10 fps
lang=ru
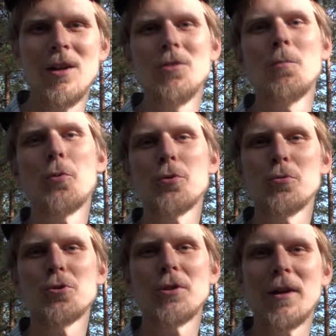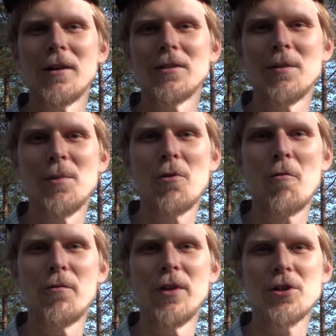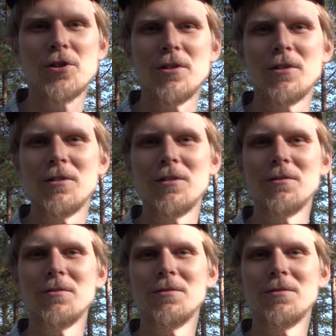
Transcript: Ну, пусть лучше так, от комаров в нашей,